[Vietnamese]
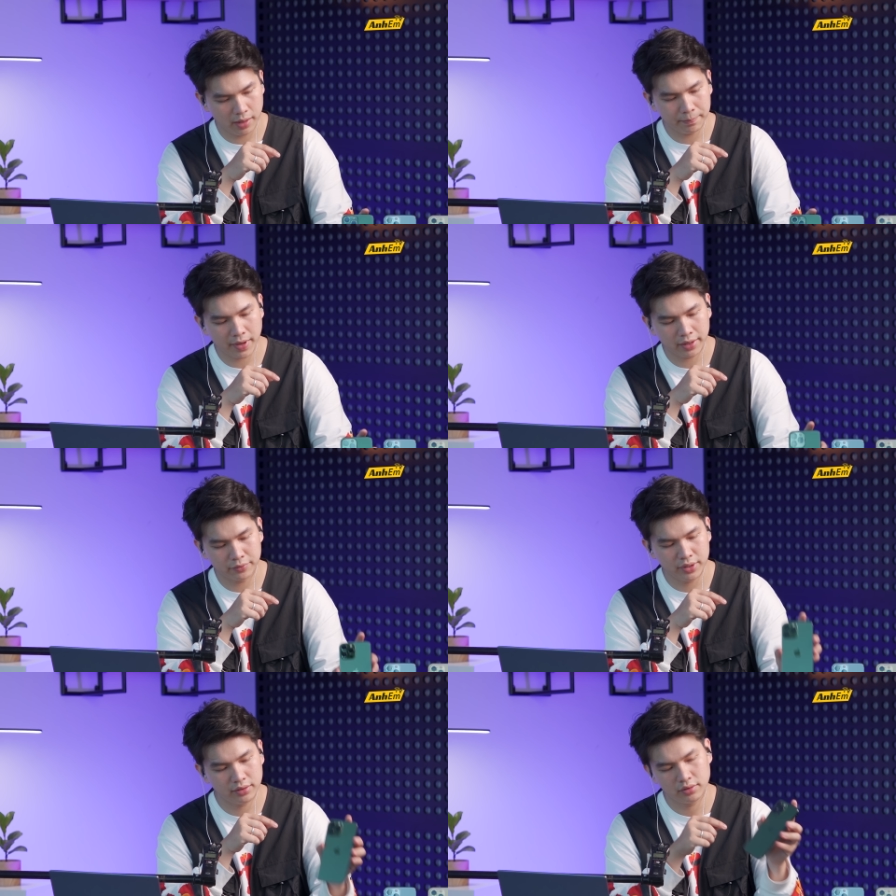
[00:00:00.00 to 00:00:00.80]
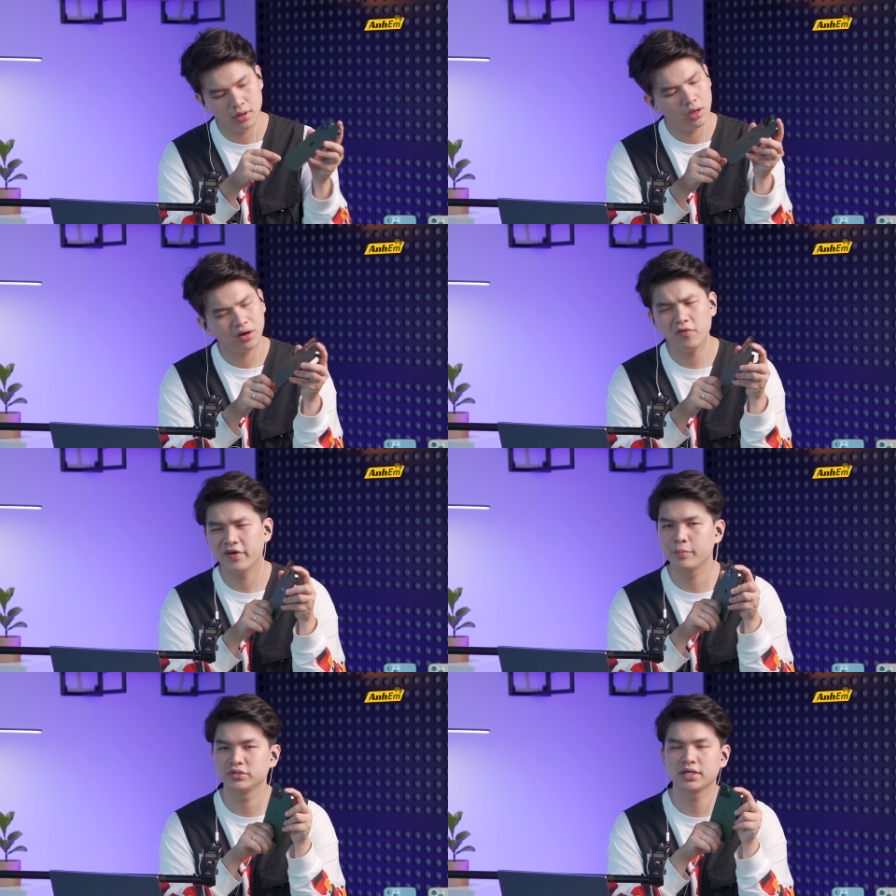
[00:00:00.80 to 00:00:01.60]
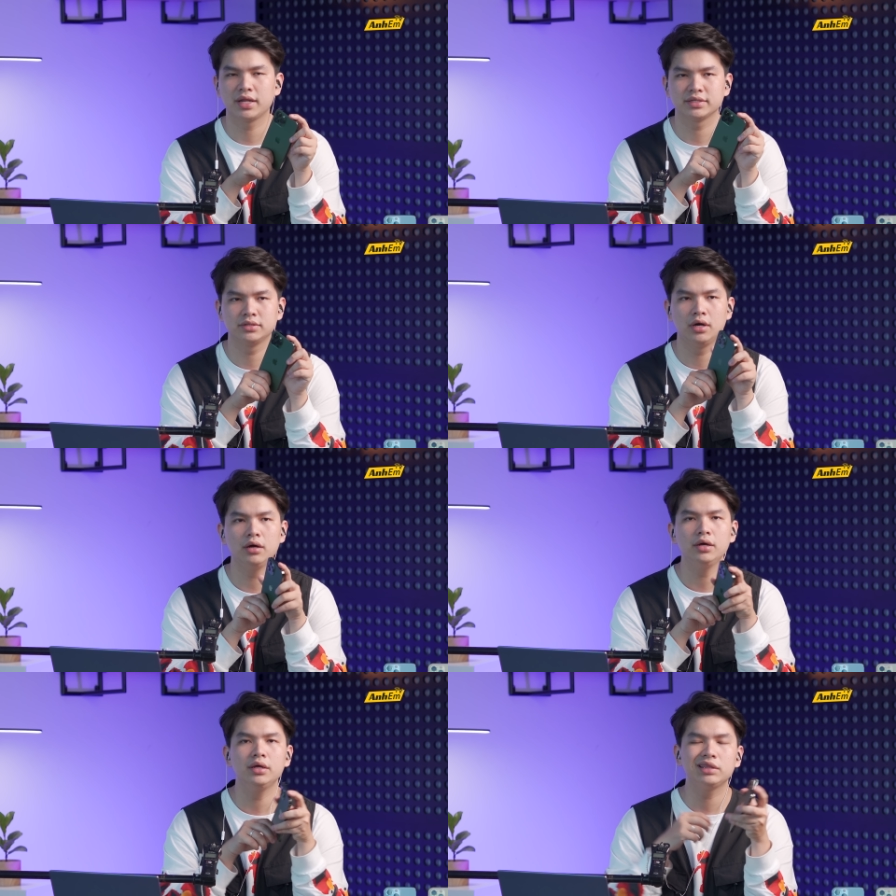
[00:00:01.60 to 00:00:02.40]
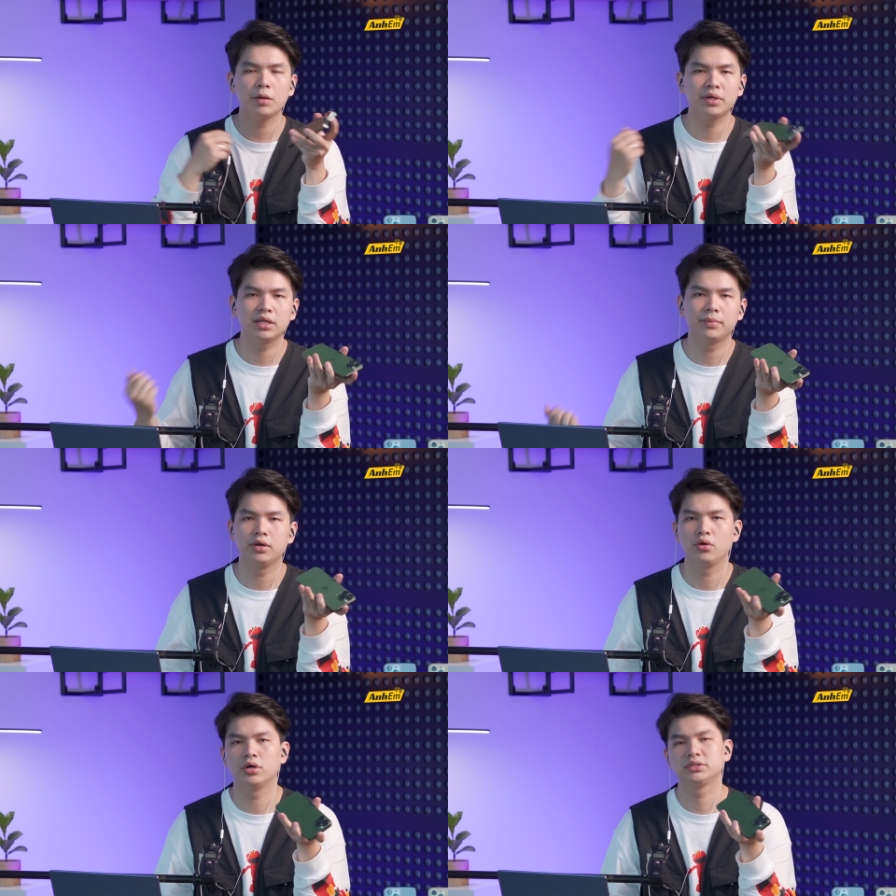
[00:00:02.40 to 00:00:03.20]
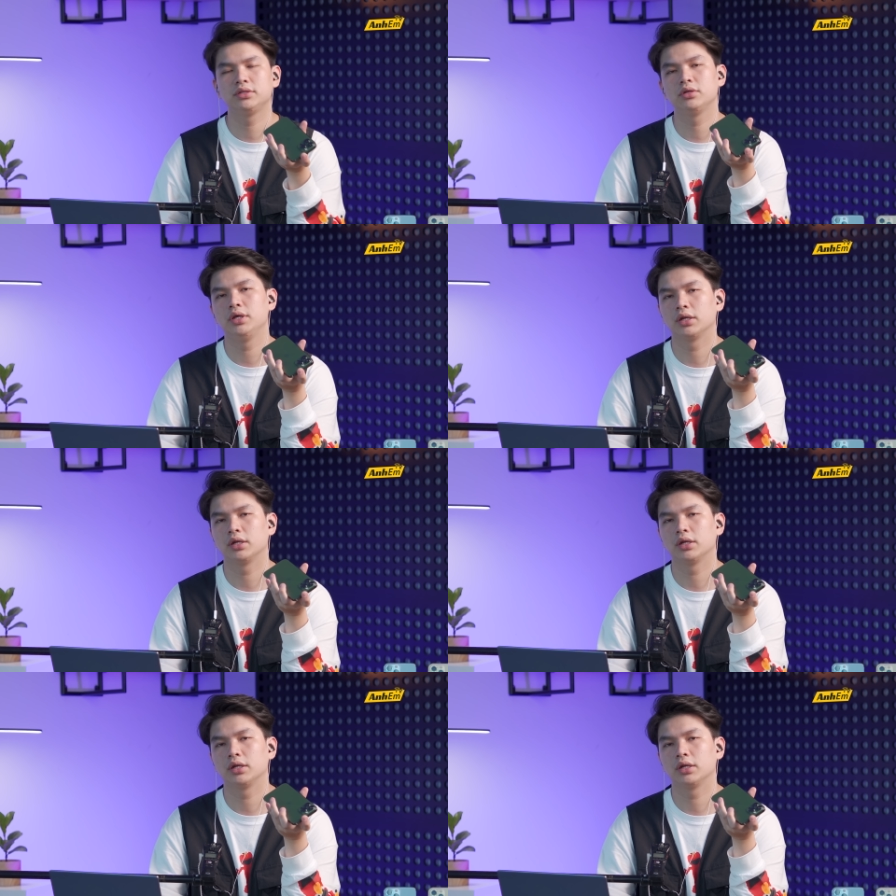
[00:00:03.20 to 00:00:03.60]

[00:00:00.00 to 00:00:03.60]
Alpine Green không phải màu xanh lá dứa. Theo mình tìm hiểu được trên từ